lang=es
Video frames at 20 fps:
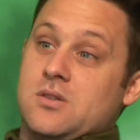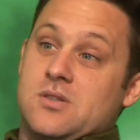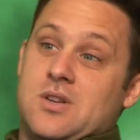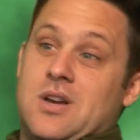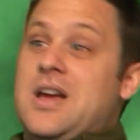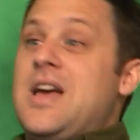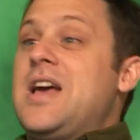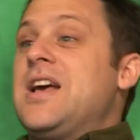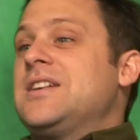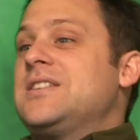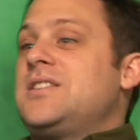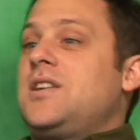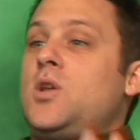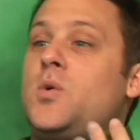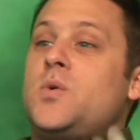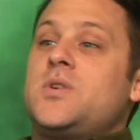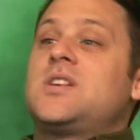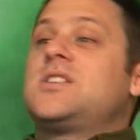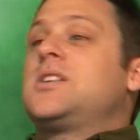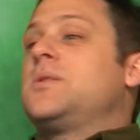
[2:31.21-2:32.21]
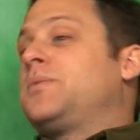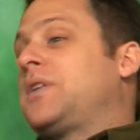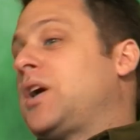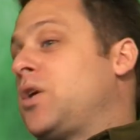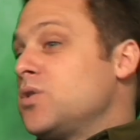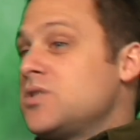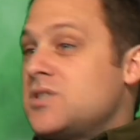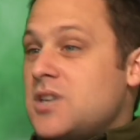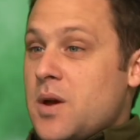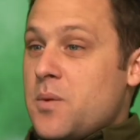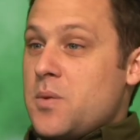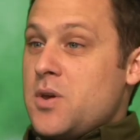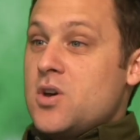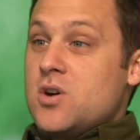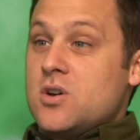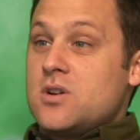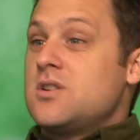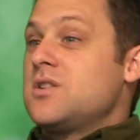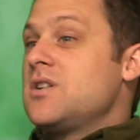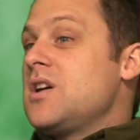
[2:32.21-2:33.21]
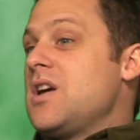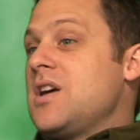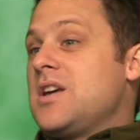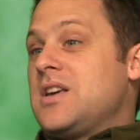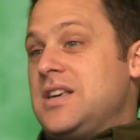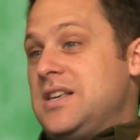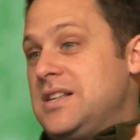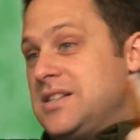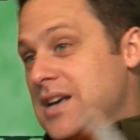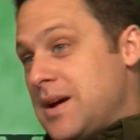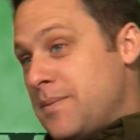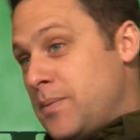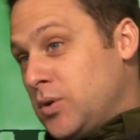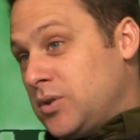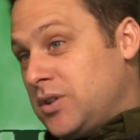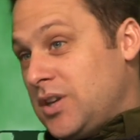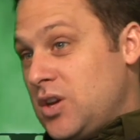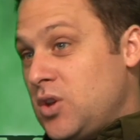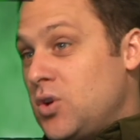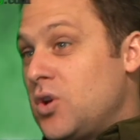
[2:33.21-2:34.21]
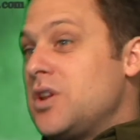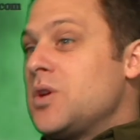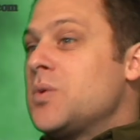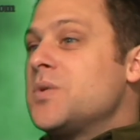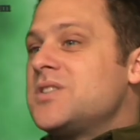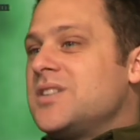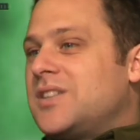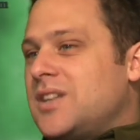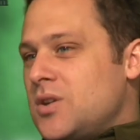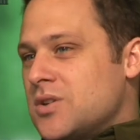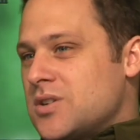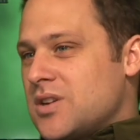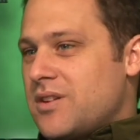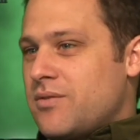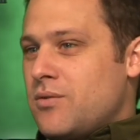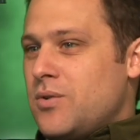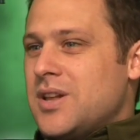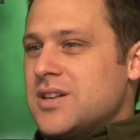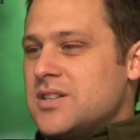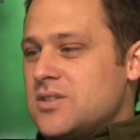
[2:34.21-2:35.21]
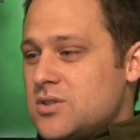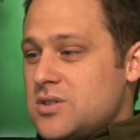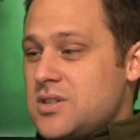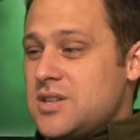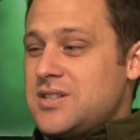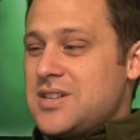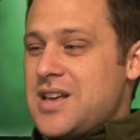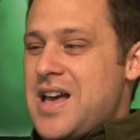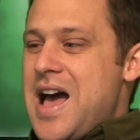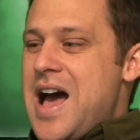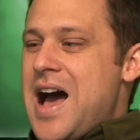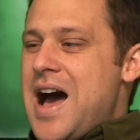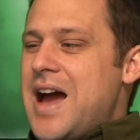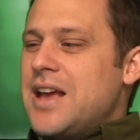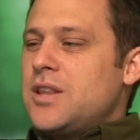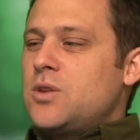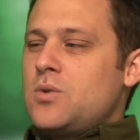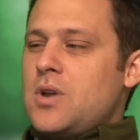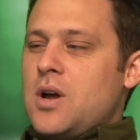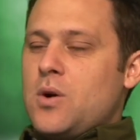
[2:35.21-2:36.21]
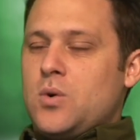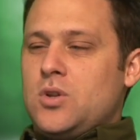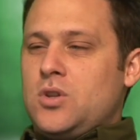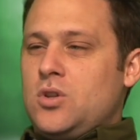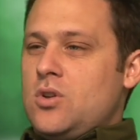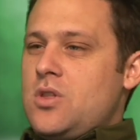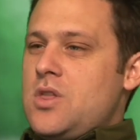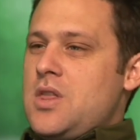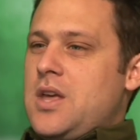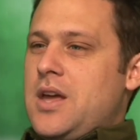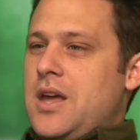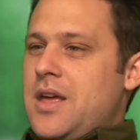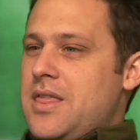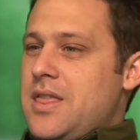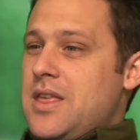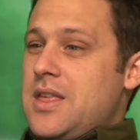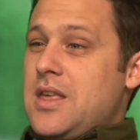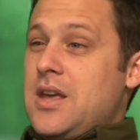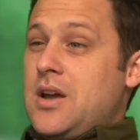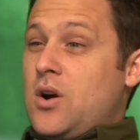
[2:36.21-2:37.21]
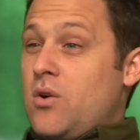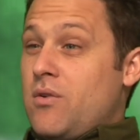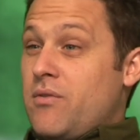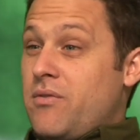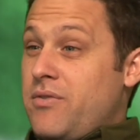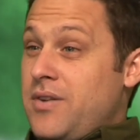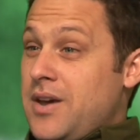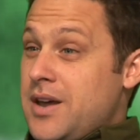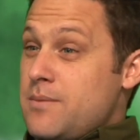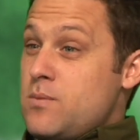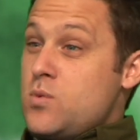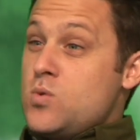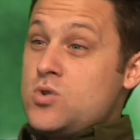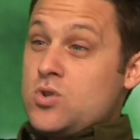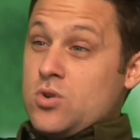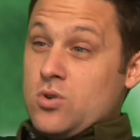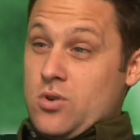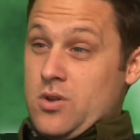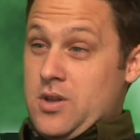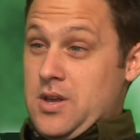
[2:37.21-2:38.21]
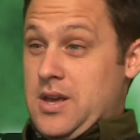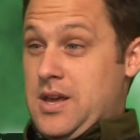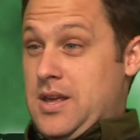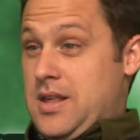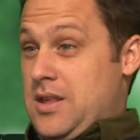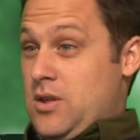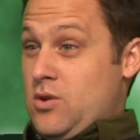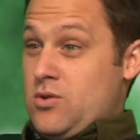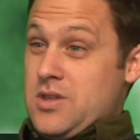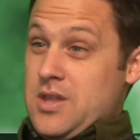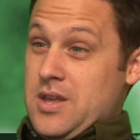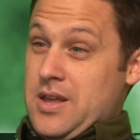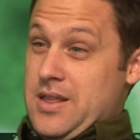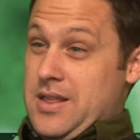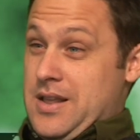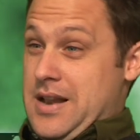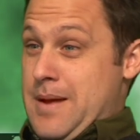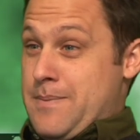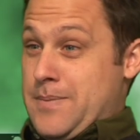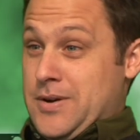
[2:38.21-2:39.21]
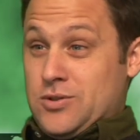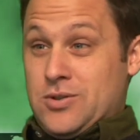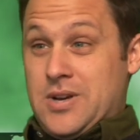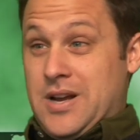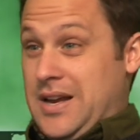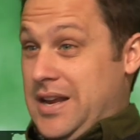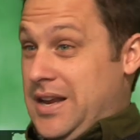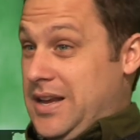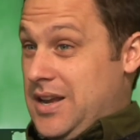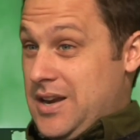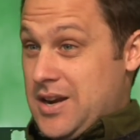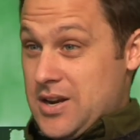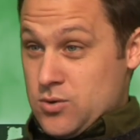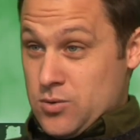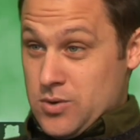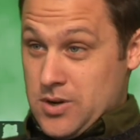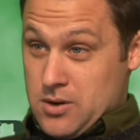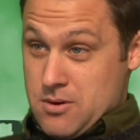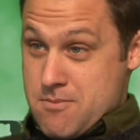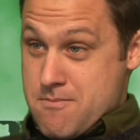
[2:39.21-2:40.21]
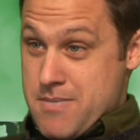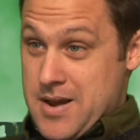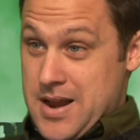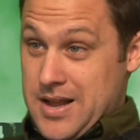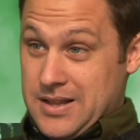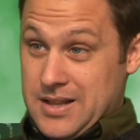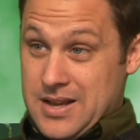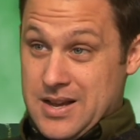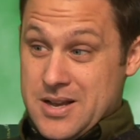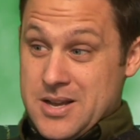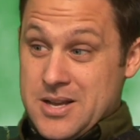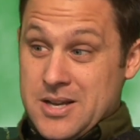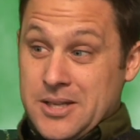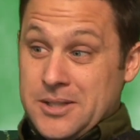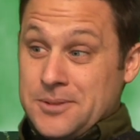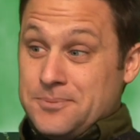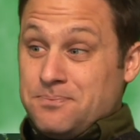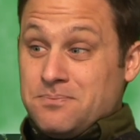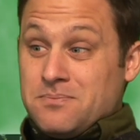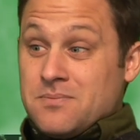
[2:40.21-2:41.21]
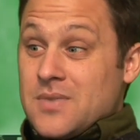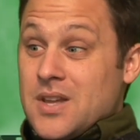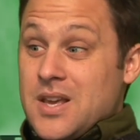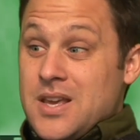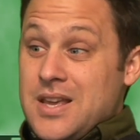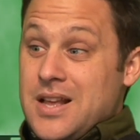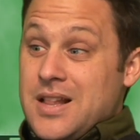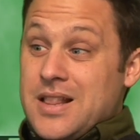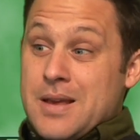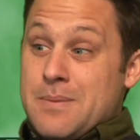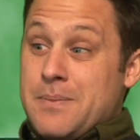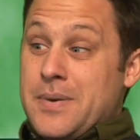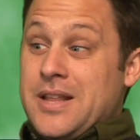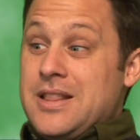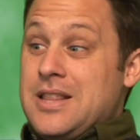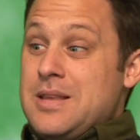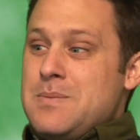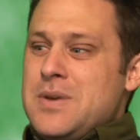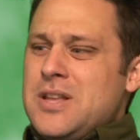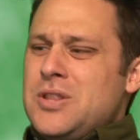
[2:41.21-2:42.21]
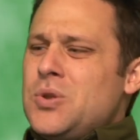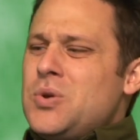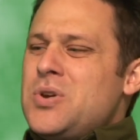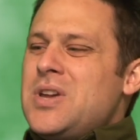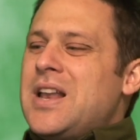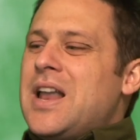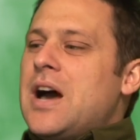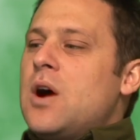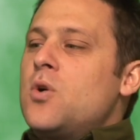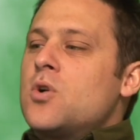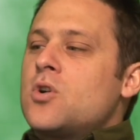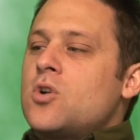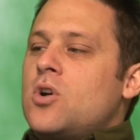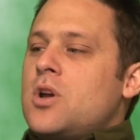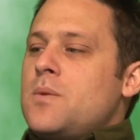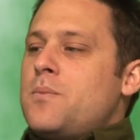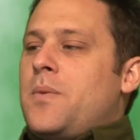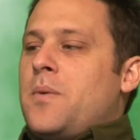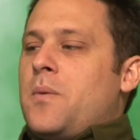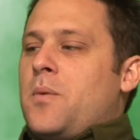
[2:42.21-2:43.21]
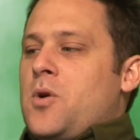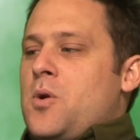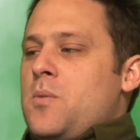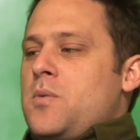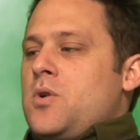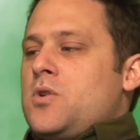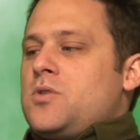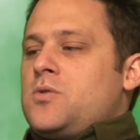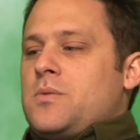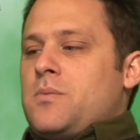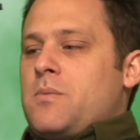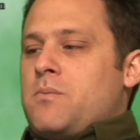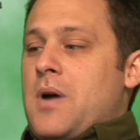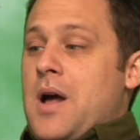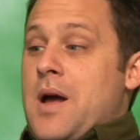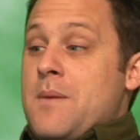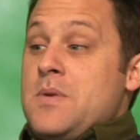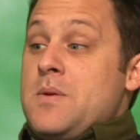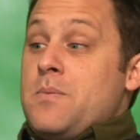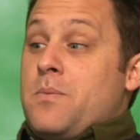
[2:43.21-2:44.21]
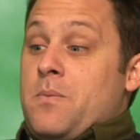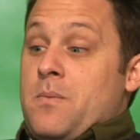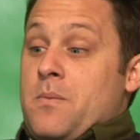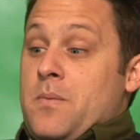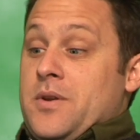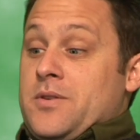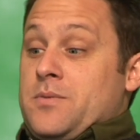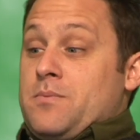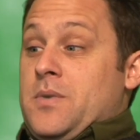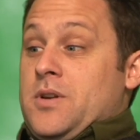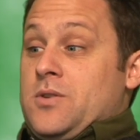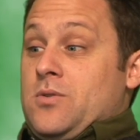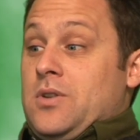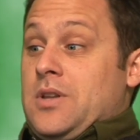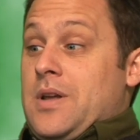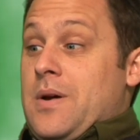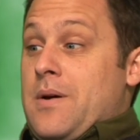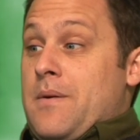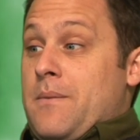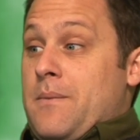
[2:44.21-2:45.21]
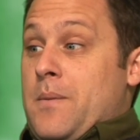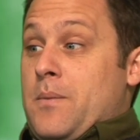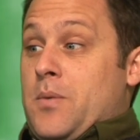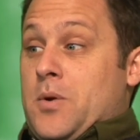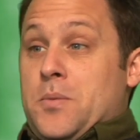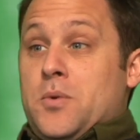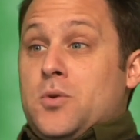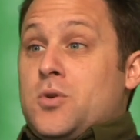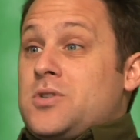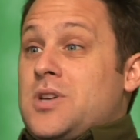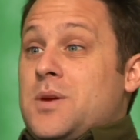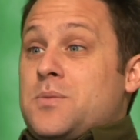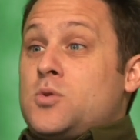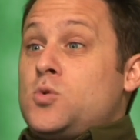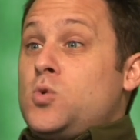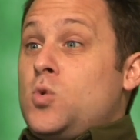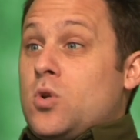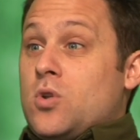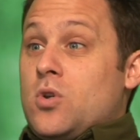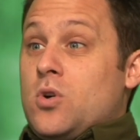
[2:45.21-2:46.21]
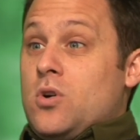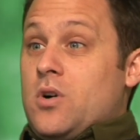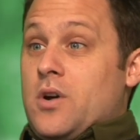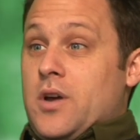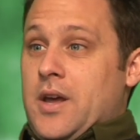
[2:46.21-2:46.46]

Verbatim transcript: O sea, si lo hubiese aceptado ese avión, quizá posterior y hubiese tenido esas disculpas. Entonces, hay una cuestión de, desconfiar mucho de, donde, de las personas que le quieren ayudar con plata y el desprendimiento y el ahorro que por lo menos a mí me, resultaba por lo menos absurdo.